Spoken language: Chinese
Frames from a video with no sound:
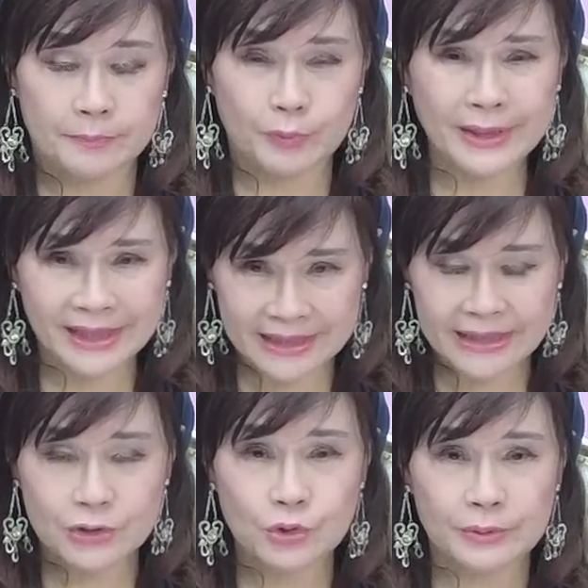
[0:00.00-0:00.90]
不会很
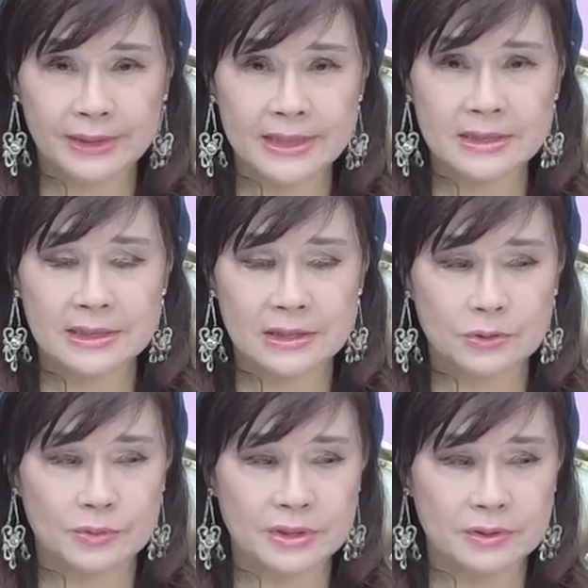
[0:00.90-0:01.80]
严重，但是呢，
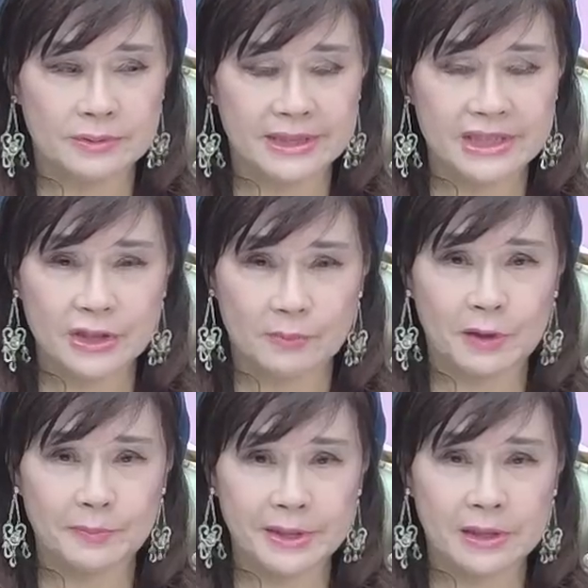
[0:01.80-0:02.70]
总是有一点小
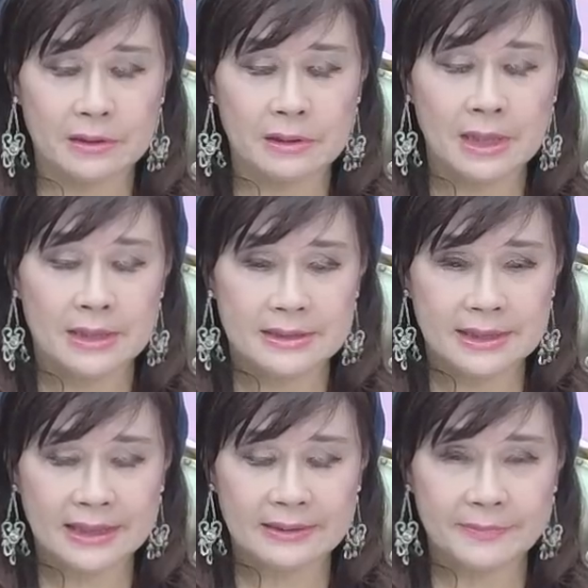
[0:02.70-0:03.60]
毛病哦，
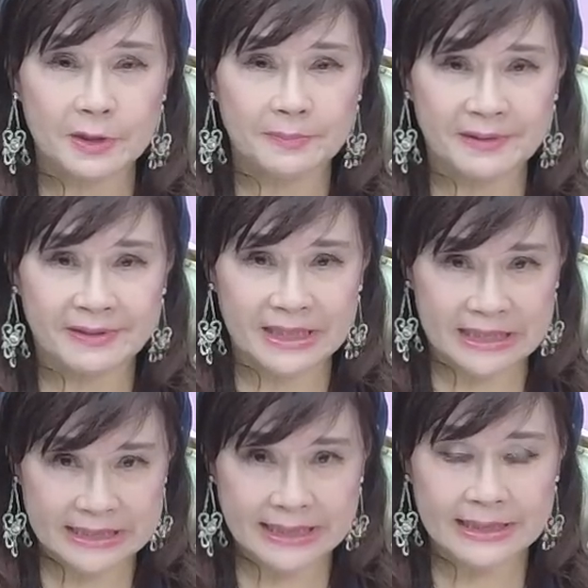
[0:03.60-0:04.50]
让你没有办法一
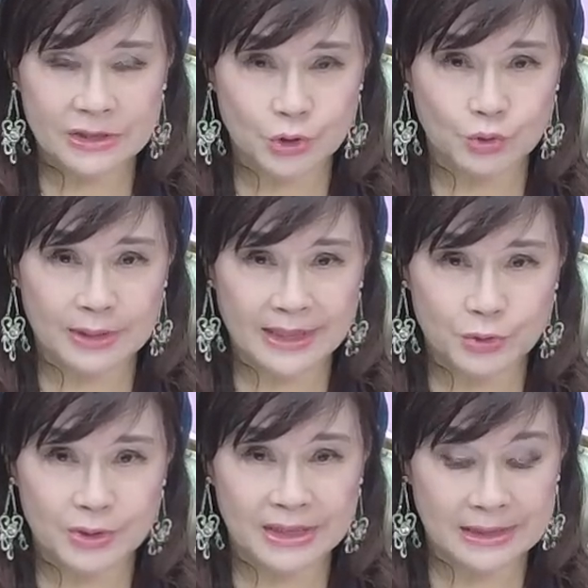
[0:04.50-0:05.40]
下子就
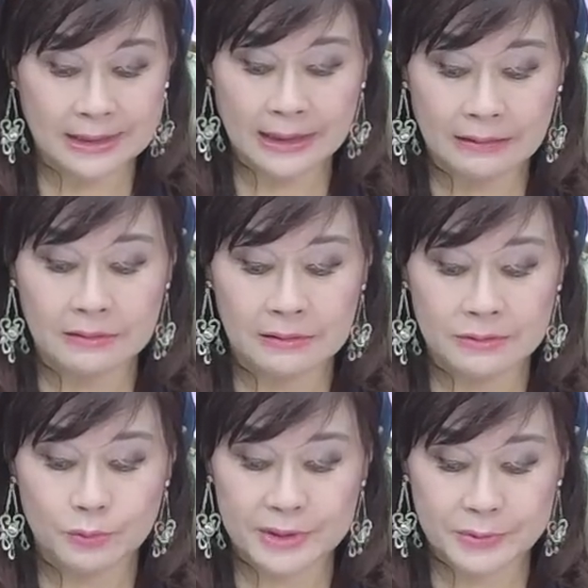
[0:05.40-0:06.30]
感觉很好
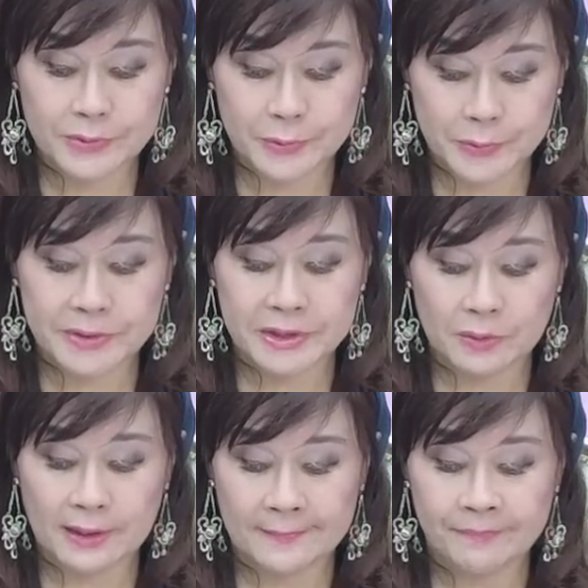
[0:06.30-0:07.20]
哦，会有这种情
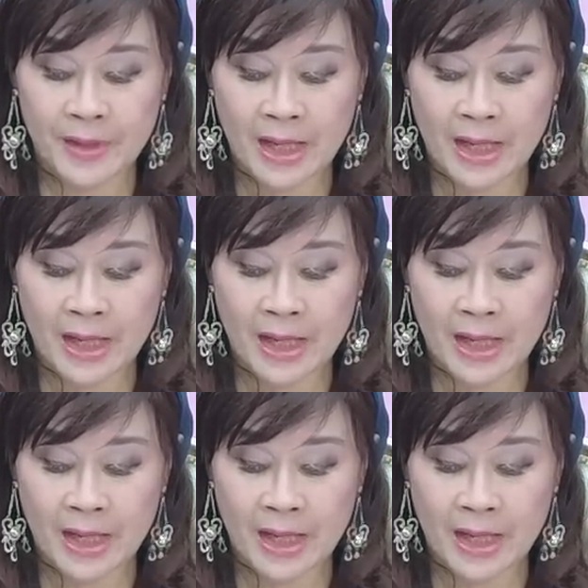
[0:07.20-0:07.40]
况，